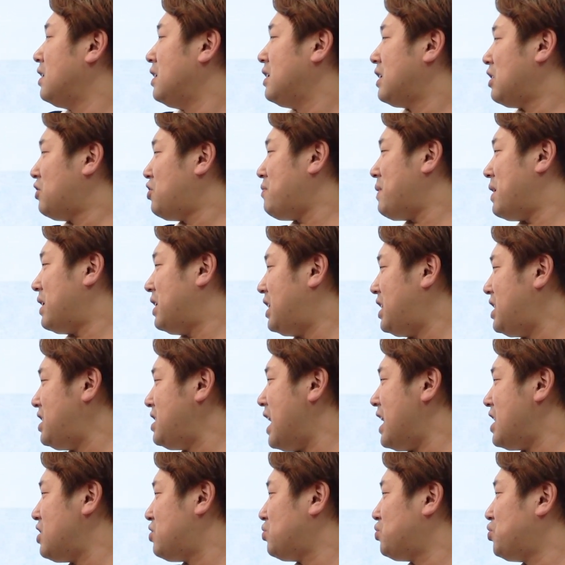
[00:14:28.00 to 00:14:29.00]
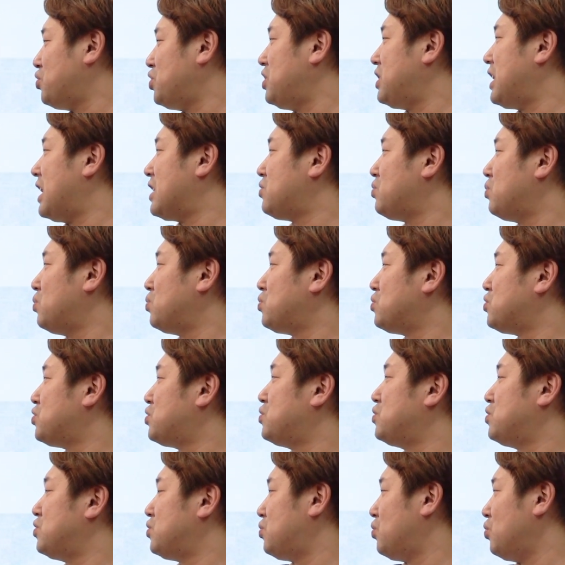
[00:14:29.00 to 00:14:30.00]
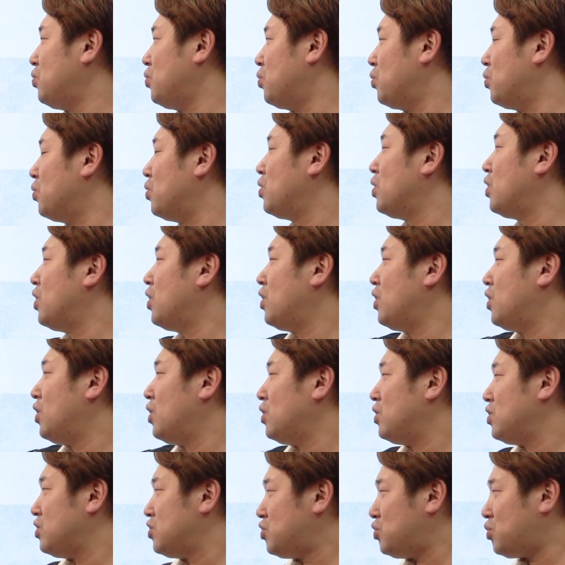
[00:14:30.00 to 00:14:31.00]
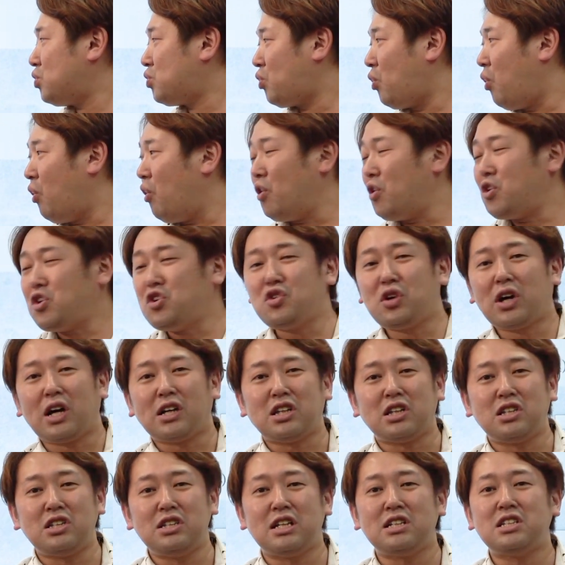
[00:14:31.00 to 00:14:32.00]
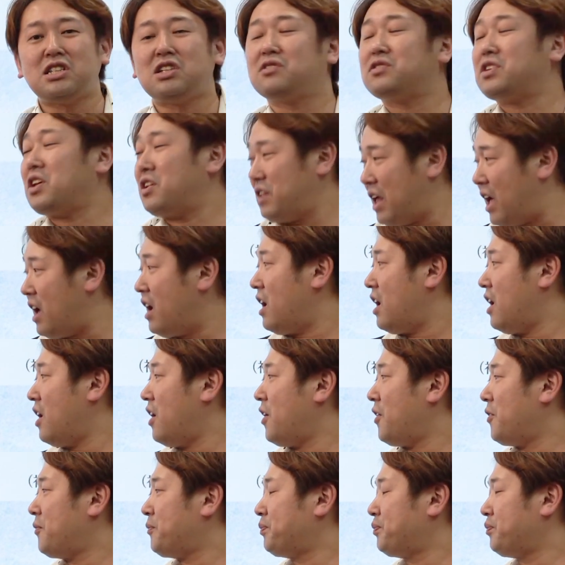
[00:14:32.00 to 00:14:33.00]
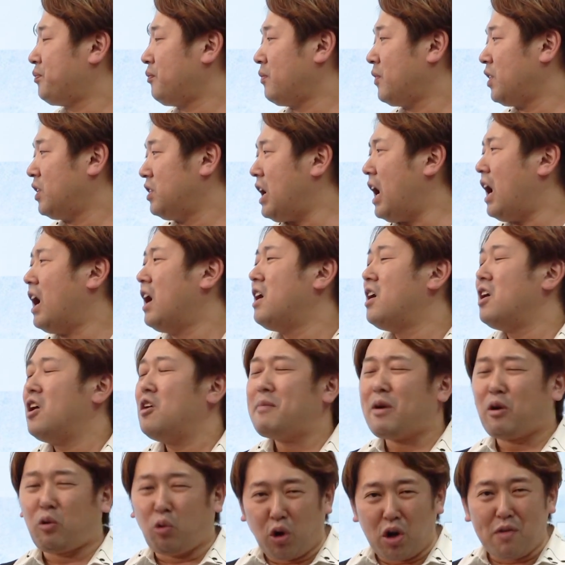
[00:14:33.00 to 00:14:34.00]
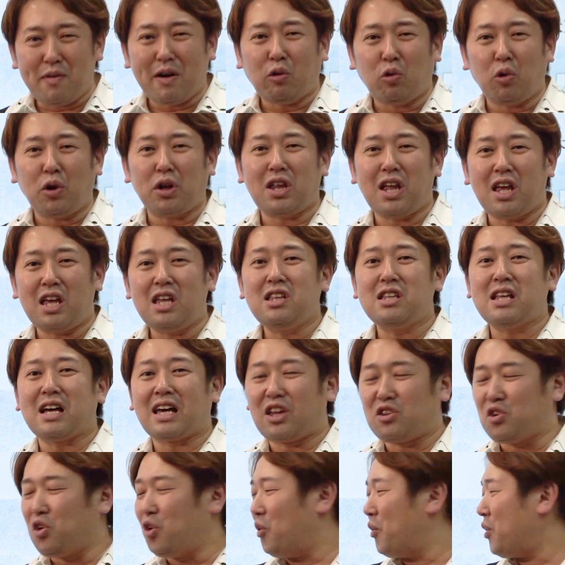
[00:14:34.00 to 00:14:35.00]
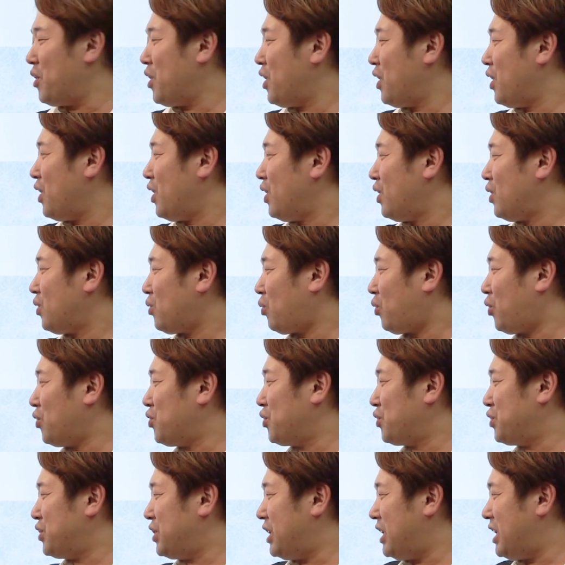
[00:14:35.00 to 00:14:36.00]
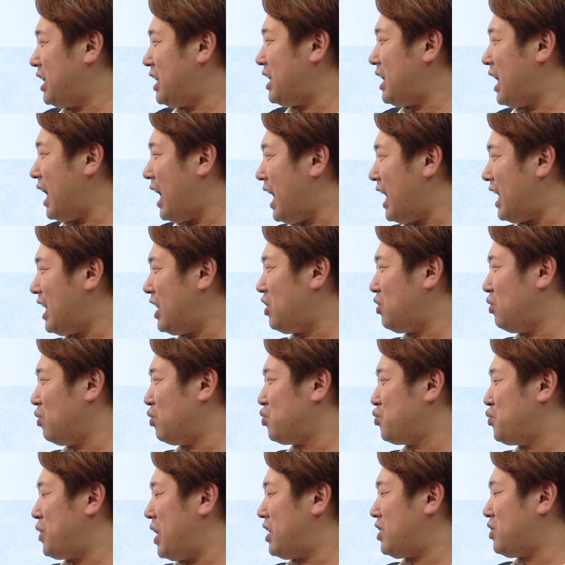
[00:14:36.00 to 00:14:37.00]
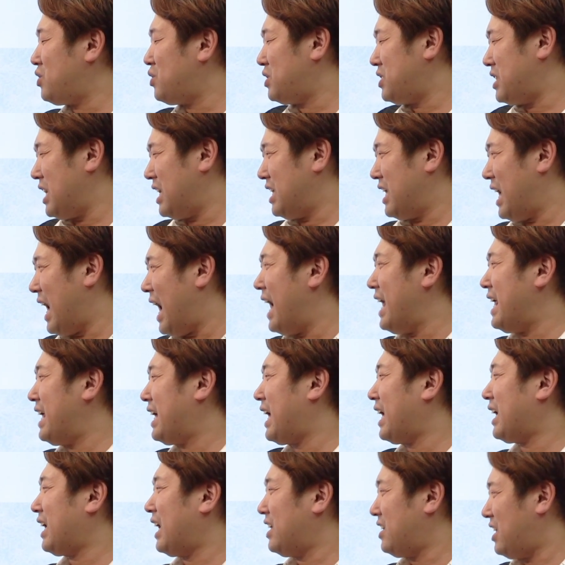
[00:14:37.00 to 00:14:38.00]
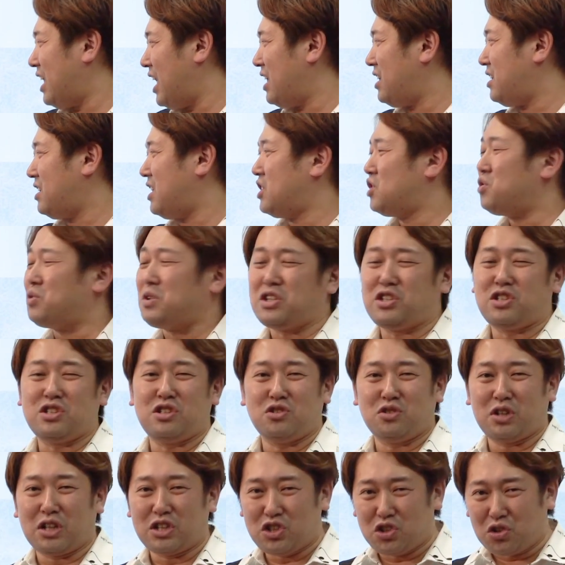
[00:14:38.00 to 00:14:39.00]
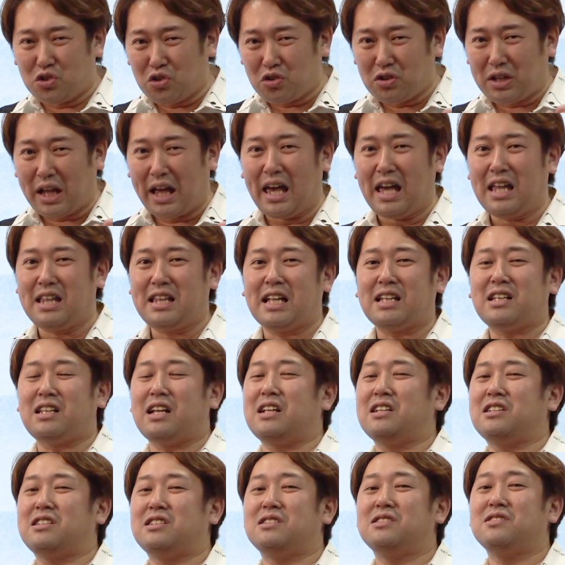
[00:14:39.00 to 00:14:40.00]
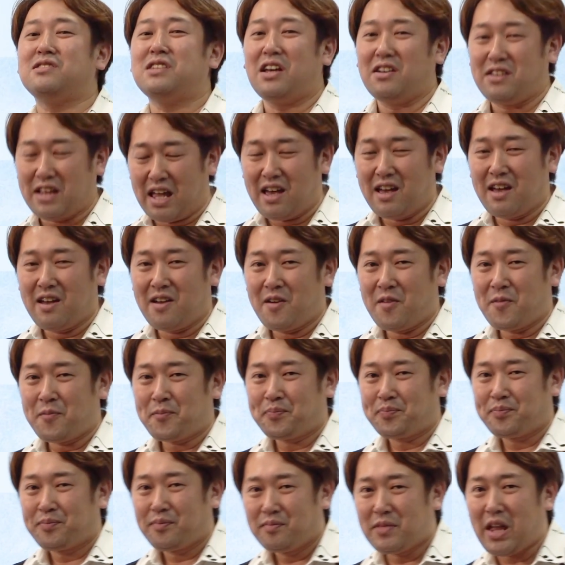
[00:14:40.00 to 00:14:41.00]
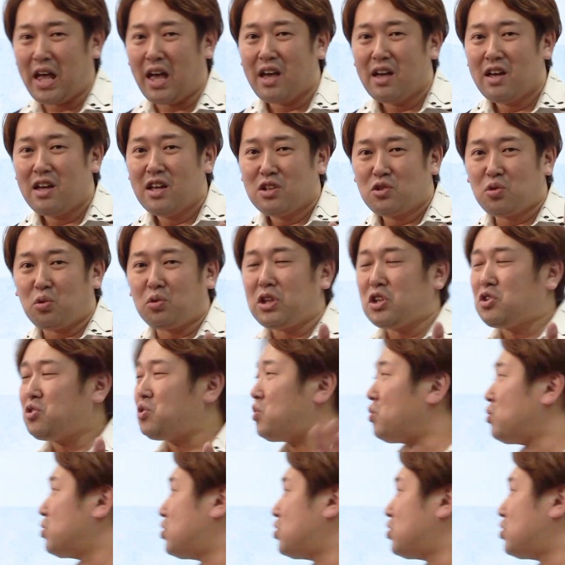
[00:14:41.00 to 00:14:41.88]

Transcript: 例えば にアイ 外に出そうとすると、ちょっとこういう形になっちゃうんだよね。いや、まあこれはこれでいいんだけど、この にアイ を上下に i かけてって処理するのはちょっと大変だったりするんだよね。で、そこでちょっとお